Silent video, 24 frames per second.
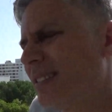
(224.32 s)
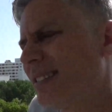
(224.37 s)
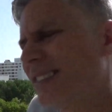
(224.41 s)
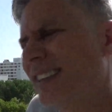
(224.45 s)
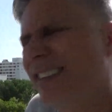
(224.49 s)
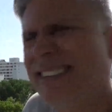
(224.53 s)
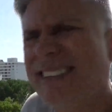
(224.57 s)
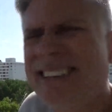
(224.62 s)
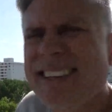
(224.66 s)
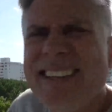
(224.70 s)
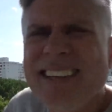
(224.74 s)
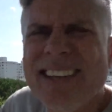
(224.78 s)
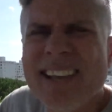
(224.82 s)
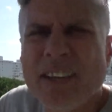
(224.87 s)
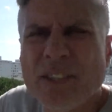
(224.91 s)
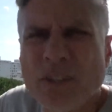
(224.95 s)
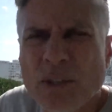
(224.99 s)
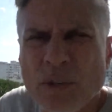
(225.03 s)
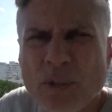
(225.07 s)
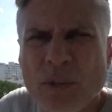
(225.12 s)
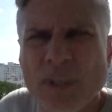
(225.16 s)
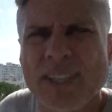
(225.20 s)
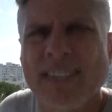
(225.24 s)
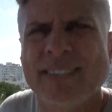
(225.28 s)
Ya tenía
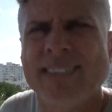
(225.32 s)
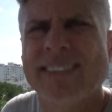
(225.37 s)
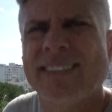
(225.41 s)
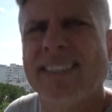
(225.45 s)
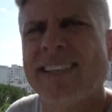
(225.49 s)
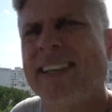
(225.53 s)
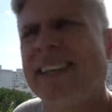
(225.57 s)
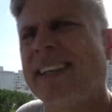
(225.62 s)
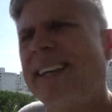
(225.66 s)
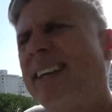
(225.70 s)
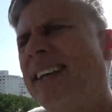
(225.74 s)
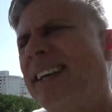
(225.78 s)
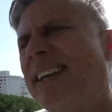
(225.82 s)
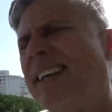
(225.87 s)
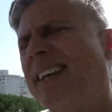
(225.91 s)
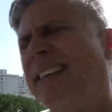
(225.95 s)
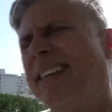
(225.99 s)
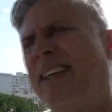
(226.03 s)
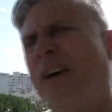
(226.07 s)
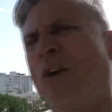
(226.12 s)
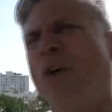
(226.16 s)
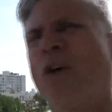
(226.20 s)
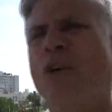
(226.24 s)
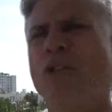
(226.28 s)
yo este,
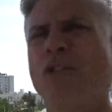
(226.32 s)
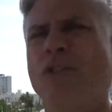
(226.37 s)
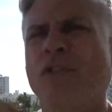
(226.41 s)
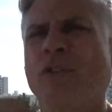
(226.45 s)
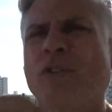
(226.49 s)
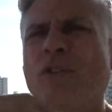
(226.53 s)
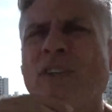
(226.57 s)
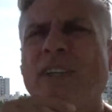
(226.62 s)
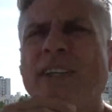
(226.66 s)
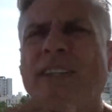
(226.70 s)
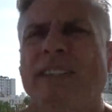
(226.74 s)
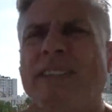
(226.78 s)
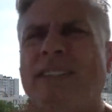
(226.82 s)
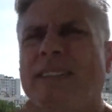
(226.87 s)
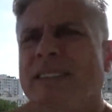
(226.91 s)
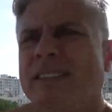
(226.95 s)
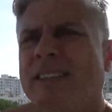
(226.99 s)
negocios en